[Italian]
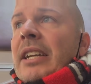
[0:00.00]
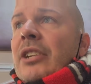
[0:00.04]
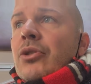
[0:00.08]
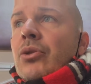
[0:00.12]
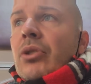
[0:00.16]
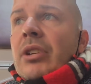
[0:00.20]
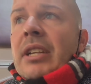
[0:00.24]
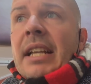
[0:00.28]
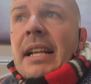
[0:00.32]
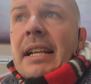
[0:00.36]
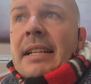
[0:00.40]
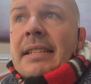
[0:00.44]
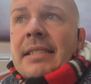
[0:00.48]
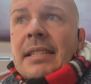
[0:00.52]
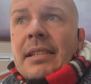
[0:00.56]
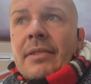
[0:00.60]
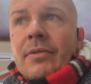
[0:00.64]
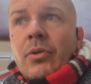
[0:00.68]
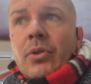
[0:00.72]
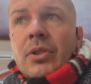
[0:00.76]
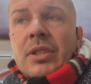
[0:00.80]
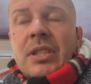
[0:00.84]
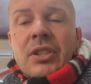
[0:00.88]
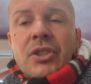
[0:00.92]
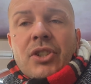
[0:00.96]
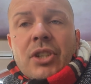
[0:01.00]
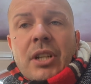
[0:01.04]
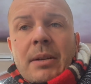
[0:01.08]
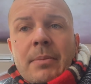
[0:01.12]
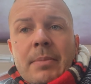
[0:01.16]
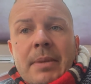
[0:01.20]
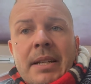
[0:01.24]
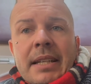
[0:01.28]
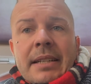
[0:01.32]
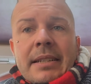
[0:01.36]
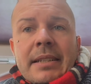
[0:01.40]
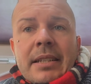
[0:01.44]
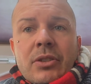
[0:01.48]
che giochereste voi
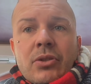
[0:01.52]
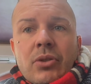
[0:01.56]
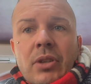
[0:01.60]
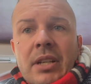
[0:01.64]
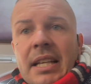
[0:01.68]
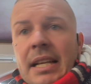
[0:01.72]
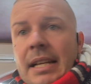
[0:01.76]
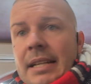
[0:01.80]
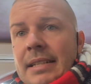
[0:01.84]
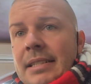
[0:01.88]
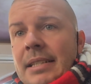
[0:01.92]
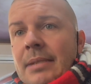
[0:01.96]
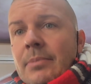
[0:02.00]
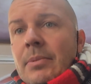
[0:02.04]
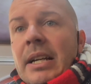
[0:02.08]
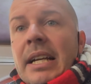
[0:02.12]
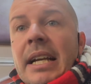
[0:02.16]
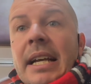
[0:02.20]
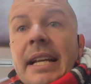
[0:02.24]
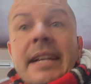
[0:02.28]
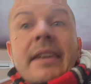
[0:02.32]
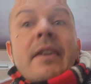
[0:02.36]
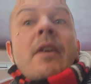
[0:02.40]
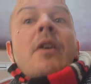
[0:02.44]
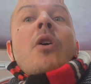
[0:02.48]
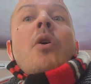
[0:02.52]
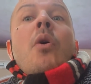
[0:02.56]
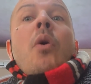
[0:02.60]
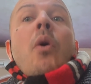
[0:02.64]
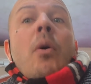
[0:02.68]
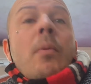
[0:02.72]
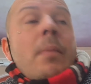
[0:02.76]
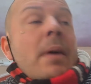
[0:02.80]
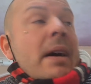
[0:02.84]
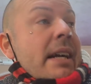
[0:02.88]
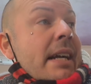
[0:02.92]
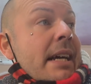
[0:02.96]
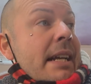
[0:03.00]
sinceramente? Giochereste magari, o
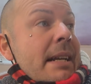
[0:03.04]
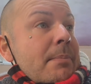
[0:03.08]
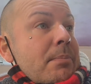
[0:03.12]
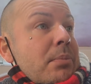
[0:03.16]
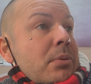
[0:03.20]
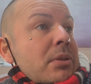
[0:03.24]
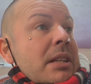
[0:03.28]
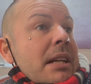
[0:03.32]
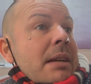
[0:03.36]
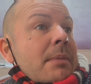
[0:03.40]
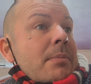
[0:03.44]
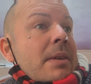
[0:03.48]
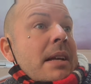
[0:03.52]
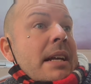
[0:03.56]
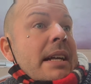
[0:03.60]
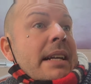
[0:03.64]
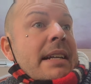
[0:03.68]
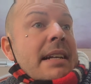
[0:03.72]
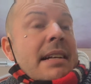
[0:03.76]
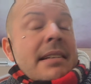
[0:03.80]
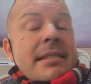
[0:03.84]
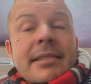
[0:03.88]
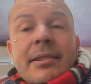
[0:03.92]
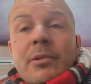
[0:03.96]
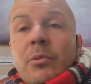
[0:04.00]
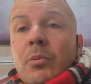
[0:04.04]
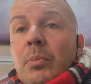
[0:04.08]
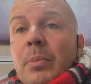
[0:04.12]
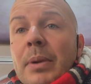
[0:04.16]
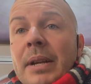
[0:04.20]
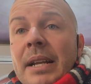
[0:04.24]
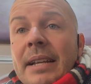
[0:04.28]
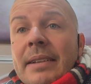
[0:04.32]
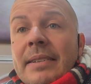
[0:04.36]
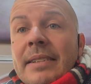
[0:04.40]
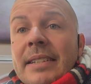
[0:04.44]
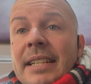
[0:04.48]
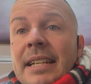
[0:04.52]
magari potrebbe anche essere un
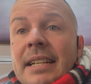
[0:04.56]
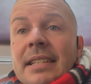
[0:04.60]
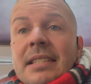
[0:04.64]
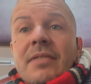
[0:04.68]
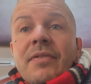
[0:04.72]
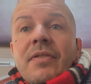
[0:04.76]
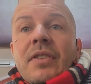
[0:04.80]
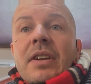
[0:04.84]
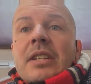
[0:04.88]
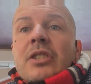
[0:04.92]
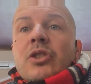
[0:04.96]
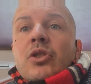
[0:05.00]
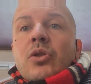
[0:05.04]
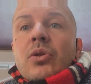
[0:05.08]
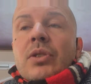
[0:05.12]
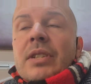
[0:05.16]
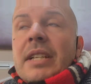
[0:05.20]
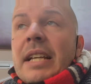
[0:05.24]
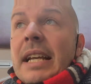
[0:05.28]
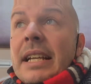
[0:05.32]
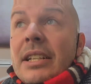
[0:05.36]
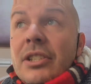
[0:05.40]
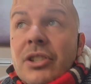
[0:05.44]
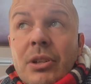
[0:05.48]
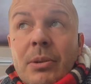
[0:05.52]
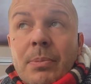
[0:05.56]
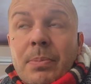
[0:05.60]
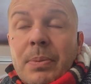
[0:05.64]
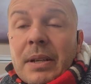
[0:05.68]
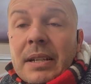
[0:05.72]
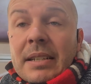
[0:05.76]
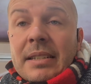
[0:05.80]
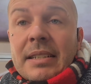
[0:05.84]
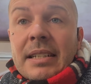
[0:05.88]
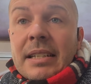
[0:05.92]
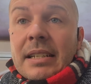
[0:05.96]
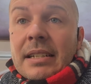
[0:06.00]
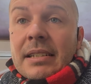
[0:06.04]
Brian Diaz falso 10 per
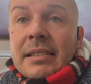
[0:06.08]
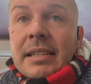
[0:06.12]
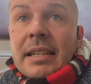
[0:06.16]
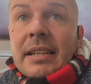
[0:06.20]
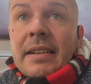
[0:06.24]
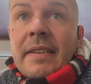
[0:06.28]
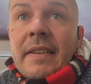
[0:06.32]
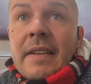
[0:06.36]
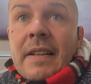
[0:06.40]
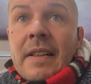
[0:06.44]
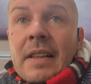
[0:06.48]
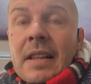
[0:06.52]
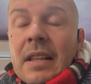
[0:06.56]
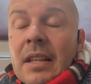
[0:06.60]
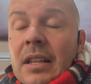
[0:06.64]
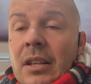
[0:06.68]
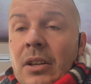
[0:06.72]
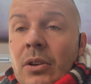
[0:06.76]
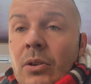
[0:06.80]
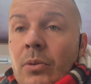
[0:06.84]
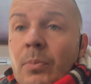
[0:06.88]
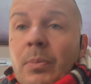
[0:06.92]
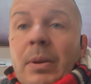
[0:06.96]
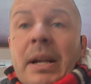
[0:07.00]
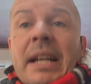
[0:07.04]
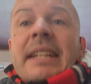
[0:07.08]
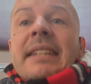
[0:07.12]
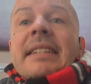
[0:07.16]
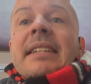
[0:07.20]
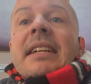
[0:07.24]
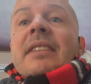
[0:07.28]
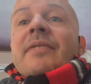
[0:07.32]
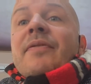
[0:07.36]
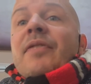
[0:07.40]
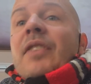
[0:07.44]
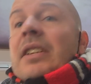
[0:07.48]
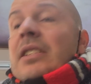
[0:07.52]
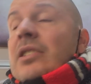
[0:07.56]
dirti, un Brian
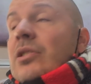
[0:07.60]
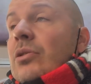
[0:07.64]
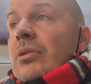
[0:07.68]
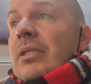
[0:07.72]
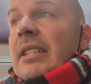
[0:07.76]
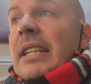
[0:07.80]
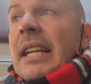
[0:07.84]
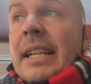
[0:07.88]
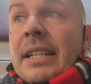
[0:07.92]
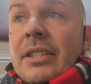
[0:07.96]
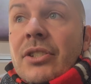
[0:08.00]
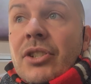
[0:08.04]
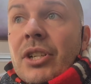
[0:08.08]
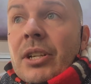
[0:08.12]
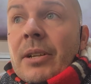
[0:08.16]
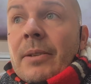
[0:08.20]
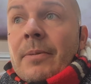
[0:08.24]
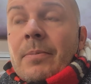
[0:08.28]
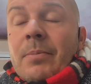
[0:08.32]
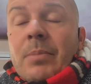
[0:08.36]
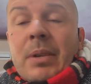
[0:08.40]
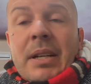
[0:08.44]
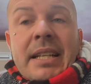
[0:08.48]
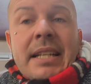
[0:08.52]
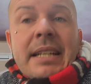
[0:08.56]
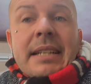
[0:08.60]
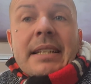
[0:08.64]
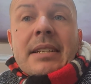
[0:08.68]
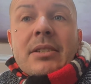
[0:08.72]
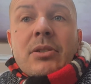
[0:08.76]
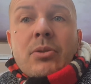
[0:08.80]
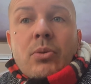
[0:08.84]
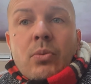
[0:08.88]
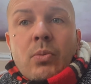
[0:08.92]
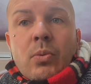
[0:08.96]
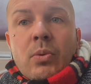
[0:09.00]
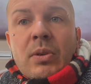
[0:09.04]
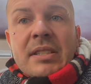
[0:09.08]
Diaz falso 10, perché
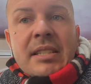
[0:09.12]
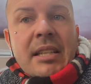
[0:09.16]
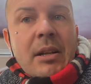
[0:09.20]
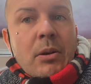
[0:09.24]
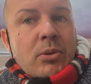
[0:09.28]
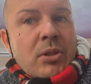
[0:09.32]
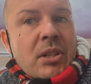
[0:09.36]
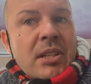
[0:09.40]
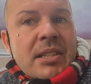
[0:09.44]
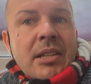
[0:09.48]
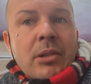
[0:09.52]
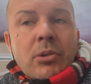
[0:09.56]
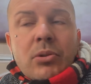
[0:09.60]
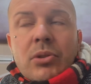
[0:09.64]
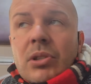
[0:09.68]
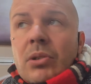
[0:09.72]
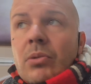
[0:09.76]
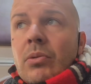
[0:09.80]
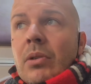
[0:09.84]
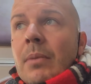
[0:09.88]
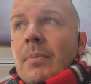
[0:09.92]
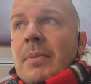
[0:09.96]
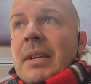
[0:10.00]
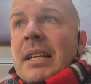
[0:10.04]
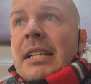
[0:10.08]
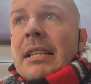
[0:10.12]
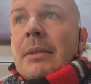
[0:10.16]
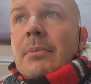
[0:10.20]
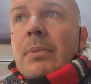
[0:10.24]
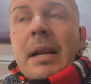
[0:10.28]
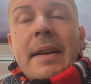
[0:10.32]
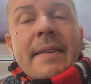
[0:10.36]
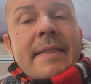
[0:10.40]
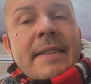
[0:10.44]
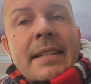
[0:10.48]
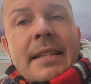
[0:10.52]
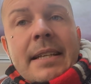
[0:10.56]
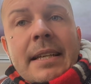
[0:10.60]
adesso comunque sarà utilizzato sicuramente
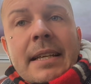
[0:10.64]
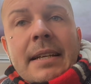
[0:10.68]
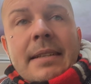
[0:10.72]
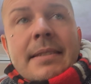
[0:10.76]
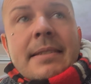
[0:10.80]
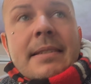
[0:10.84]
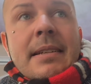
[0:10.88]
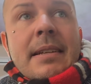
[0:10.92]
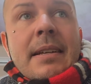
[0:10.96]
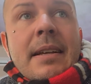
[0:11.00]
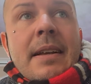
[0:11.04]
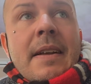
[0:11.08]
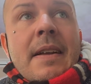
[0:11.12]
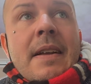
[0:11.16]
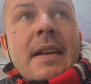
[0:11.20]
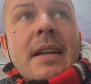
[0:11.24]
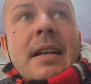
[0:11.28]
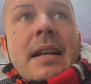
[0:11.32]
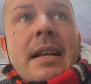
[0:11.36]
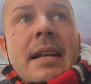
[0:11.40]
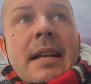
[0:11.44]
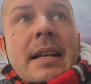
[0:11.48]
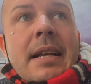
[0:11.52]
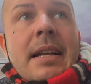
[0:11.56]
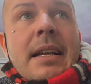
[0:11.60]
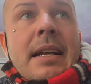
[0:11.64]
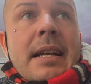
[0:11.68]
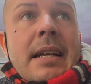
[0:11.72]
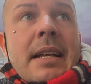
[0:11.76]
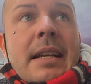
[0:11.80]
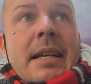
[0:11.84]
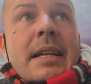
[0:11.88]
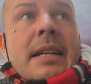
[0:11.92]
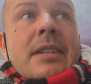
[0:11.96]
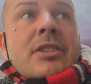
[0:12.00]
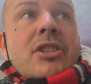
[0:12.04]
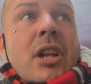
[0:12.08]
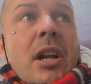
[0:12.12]
Brian Diaz.
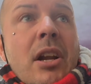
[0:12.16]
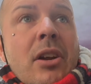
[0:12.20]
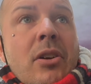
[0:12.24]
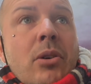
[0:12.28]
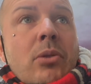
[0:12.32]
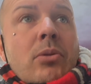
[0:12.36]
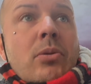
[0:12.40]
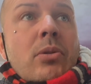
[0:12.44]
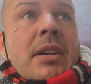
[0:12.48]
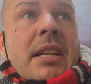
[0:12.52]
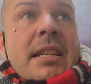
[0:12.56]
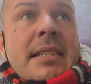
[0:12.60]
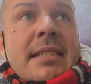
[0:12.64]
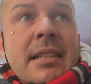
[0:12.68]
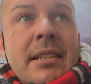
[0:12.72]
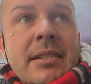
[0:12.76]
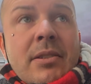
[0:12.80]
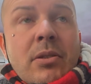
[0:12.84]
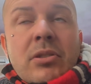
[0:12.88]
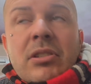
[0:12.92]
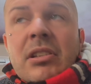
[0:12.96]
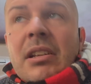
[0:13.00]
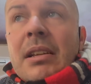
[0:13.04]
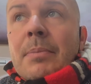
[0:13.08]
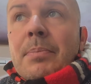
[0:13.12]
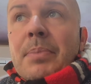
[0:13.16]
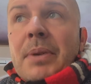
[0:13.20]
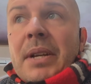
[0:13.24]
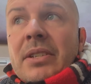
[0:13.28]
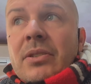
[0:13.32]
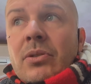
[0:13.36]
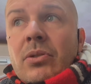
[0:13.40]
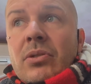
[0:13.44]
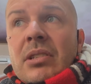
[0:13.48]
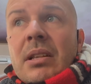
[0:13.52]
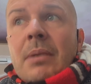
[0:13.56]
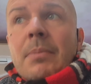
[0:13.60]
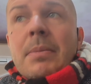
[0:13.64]
Eh, Cialanoglu grazie a Dio si è
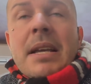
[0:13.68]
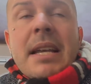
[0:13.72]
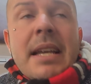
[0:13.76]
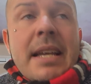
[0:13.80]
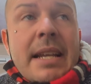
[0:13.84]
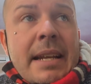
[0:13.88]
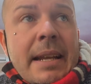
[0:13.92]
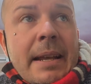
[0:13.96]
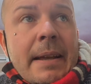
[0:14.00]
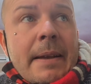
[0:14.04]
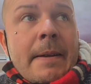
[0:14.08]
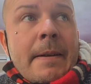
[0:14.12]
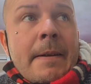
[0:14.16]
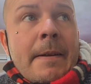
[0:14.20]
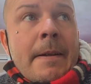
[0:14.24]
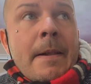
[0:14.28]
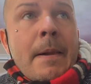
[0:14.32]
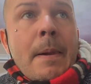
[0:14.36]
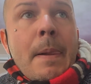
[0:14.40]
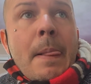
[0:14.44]
ripreso, sta bene,